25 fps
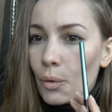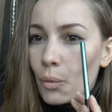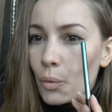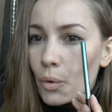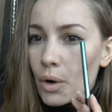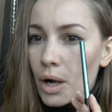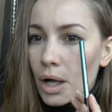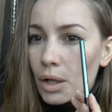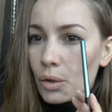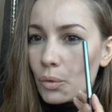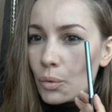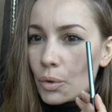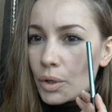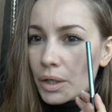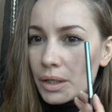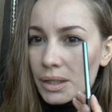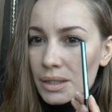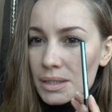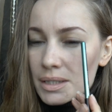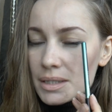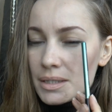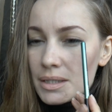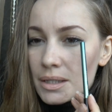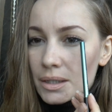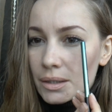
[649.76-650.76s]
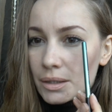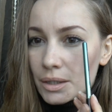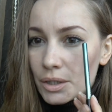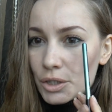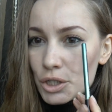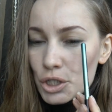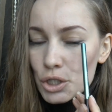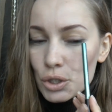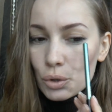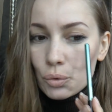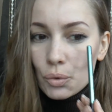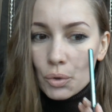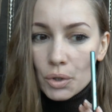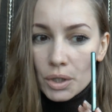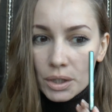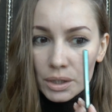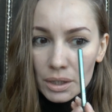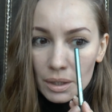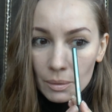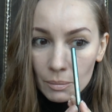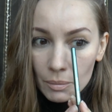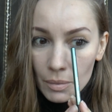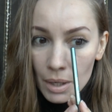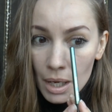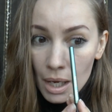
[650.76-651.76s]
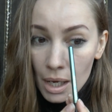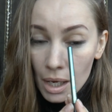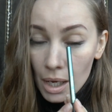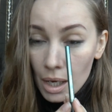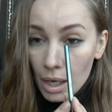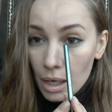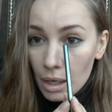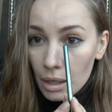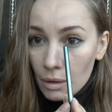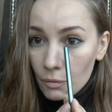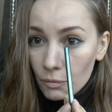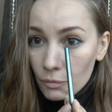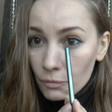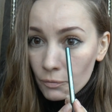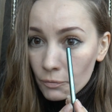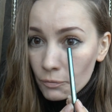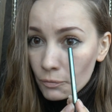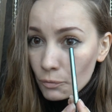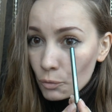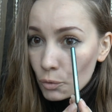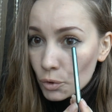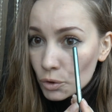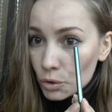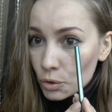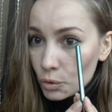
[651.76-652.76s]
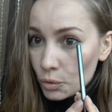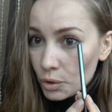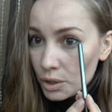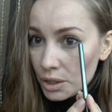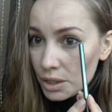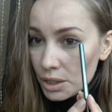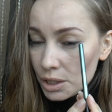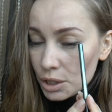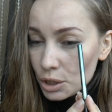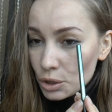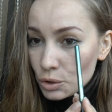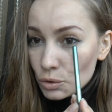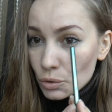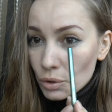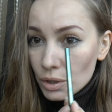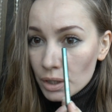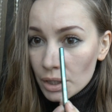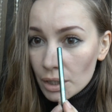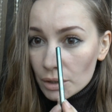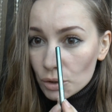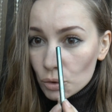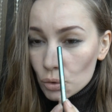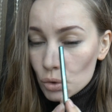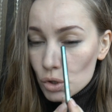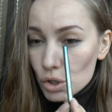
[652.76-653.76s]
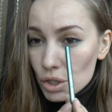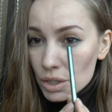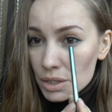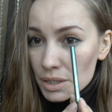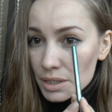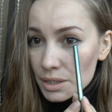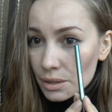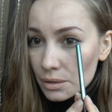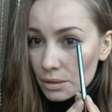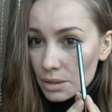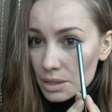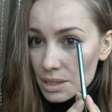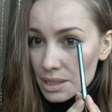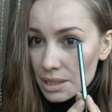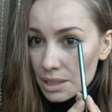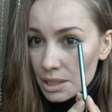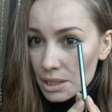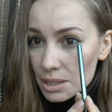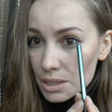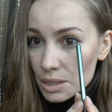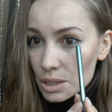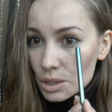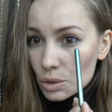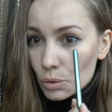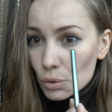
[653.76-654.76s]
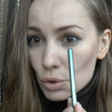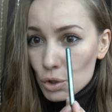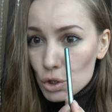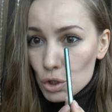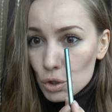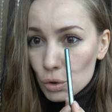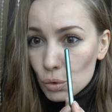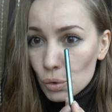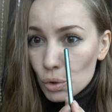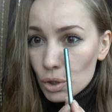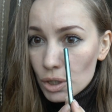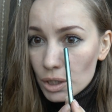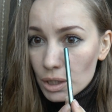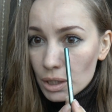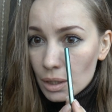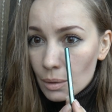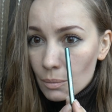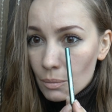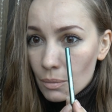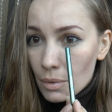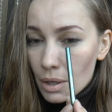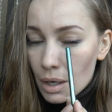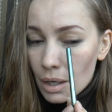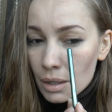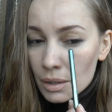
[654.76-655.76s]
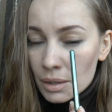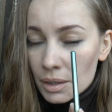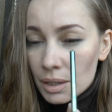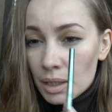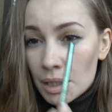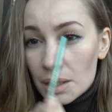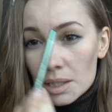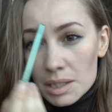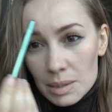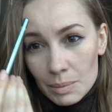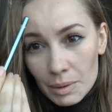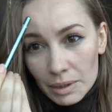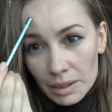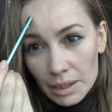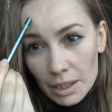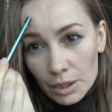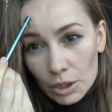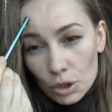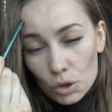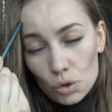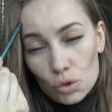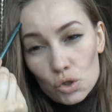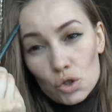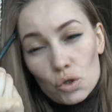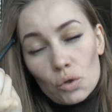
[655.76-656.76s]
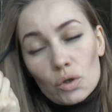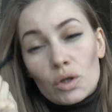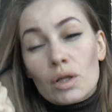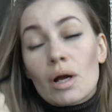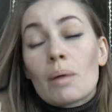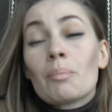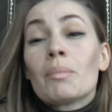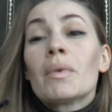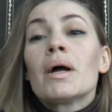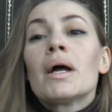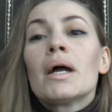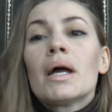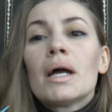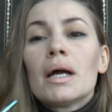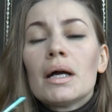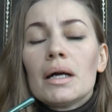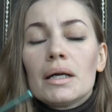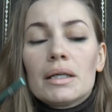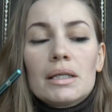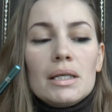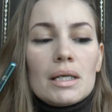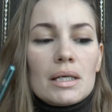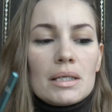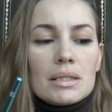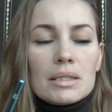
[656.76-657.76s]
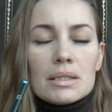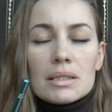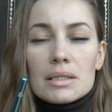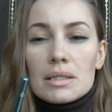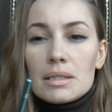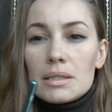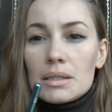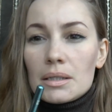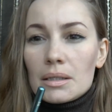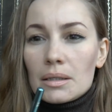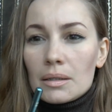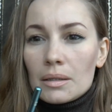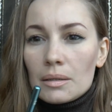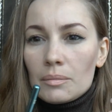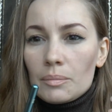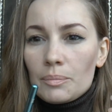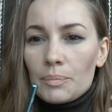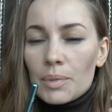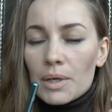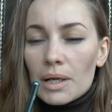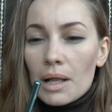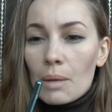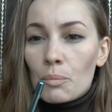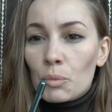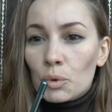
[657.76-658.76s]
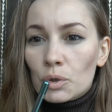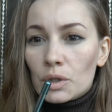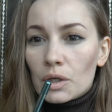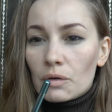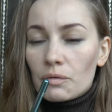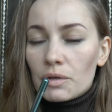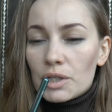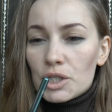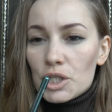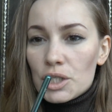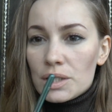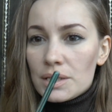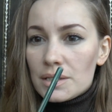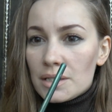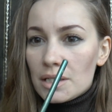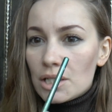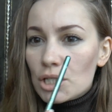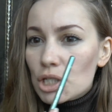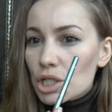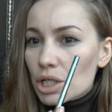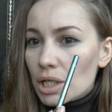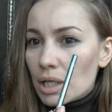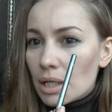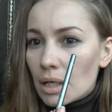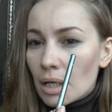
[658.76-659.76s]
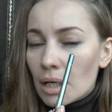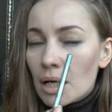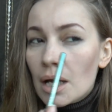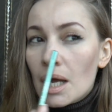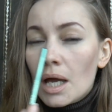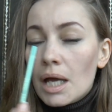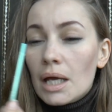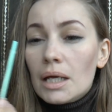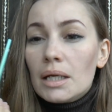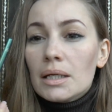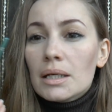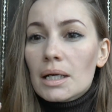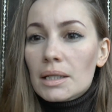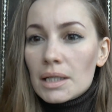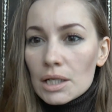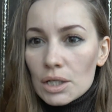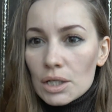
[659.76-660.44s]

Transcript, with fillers: уголок я сделала черным, водную линию я тоже сделала слизистую черным. И несмотря на то, что там есть э, перламутровые частички, я